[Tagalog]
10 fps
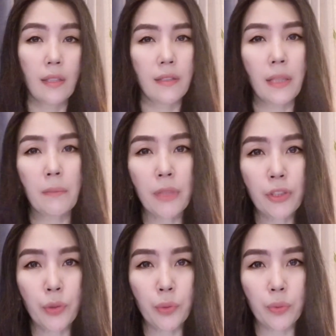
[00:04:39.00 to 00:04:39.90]
Number
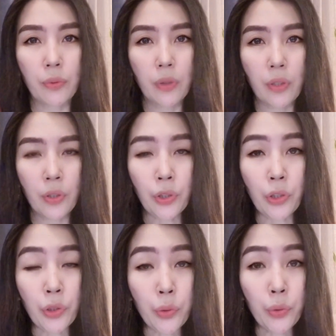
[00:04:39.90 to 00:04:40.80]
two,
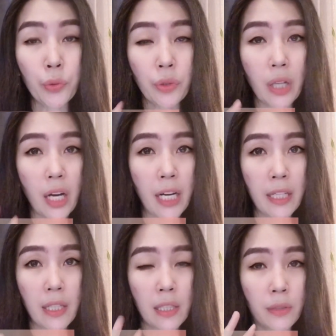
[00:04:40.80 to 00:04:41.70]
you
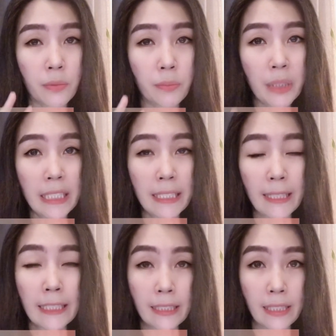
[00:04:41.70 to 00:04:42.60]
are
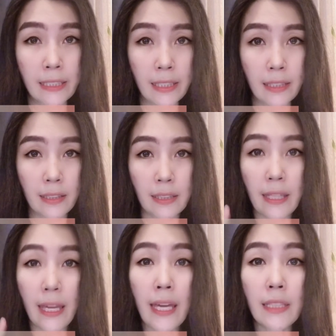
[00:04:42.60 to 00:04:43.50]
being needy
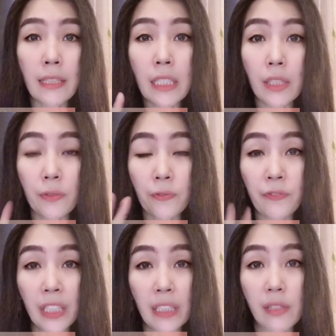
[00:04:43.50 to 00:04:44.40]
and he
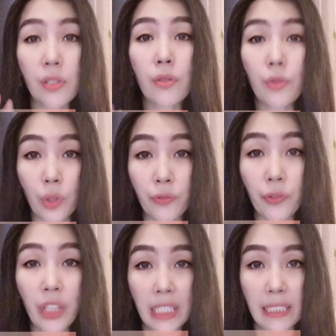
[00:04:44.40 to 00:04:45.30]
feels
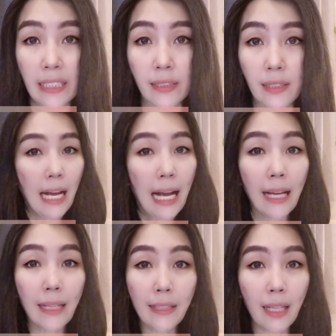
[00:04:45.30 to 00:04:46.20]
suffocated.
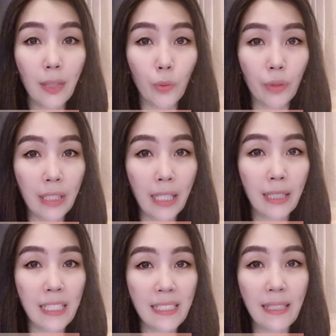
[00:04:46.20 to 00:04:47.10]
Ayaw
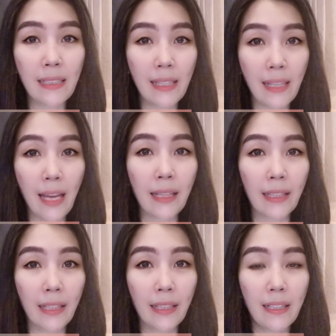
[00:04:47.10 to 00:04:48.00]
ng isang
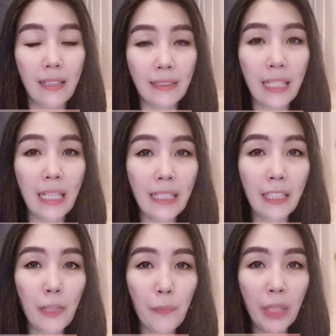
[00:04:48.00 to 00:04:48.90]
lalaki na
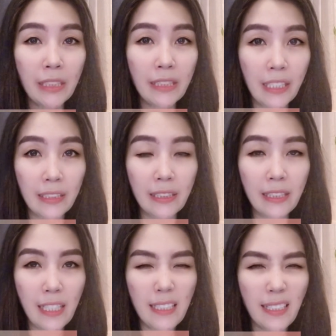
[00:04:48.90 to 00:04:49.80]
nakikipag-deal
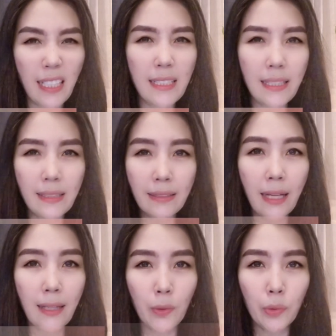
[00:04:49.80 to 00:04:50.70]
sa isang
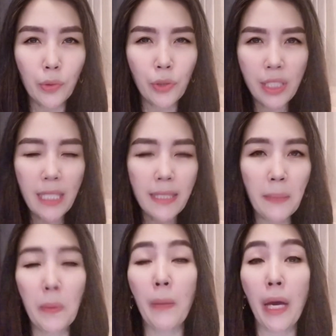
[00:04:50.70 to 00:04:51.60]
tao or sa
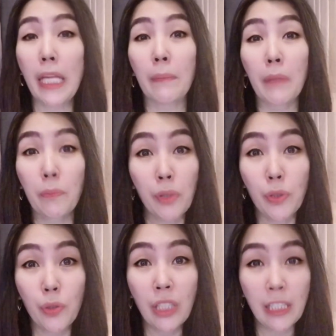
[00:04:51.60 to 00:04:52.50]
isang babae na may
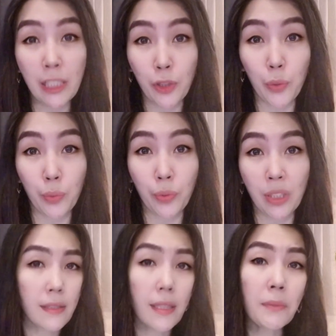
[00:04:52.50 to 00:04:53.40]
personal
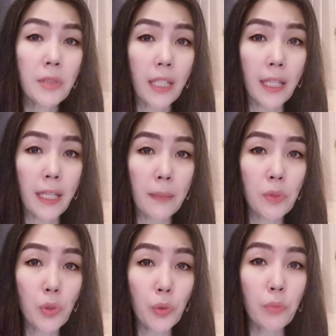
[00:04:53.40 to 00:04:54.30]
issues.
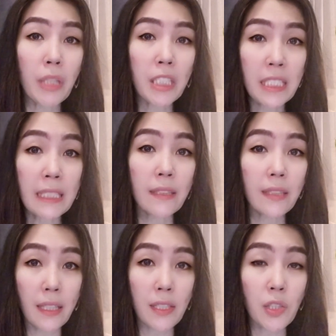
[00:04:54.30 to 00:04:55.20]
Sometimes, too much
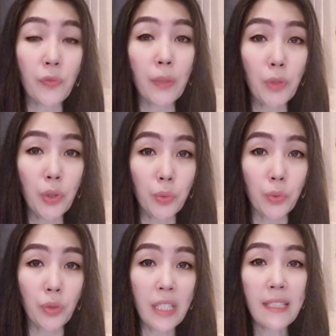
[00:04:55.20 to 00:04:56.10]
neediness from
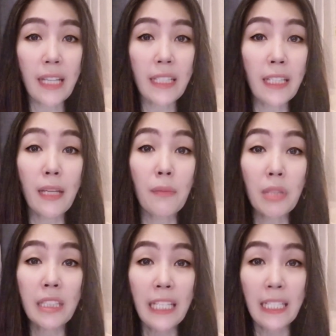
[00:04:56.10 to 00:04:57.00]
you ay inap
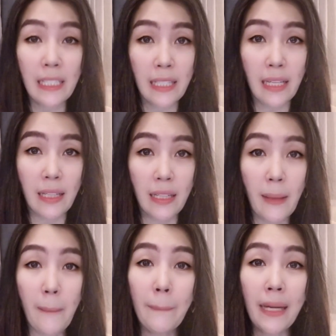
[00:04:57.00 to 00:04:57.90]
na dahilan na
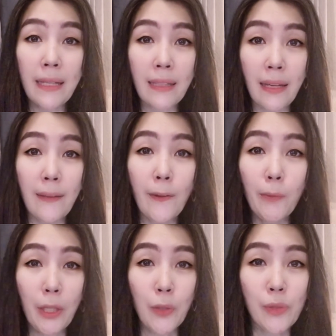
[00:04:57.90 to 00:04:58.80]
para
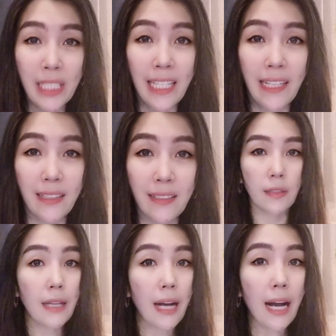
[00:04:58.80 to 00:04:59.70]
lumayo sila.
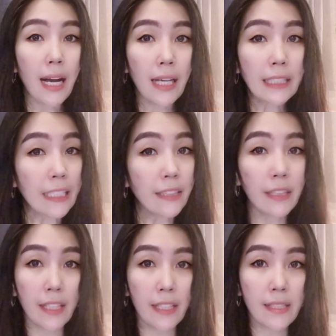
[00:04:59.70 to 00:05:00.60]
Ang
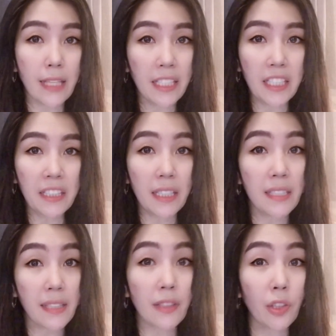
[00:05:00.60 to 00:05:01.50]
neediness ay hindi
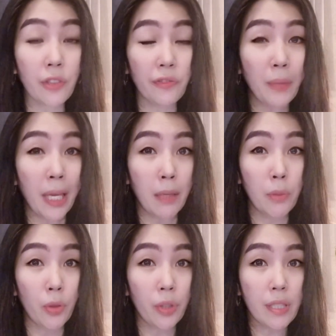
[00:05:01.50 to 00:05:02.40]
set of
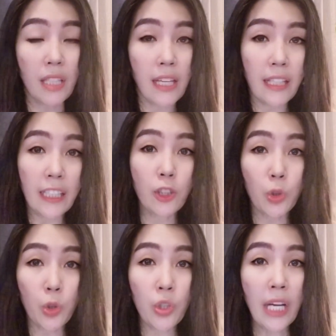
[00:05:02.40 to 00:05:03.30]
behaviors.
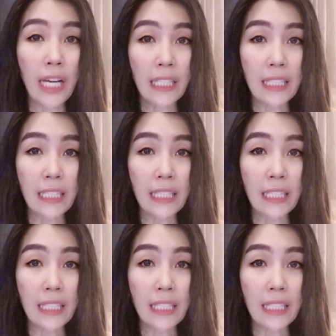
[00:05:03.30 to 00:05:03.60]
Ito ay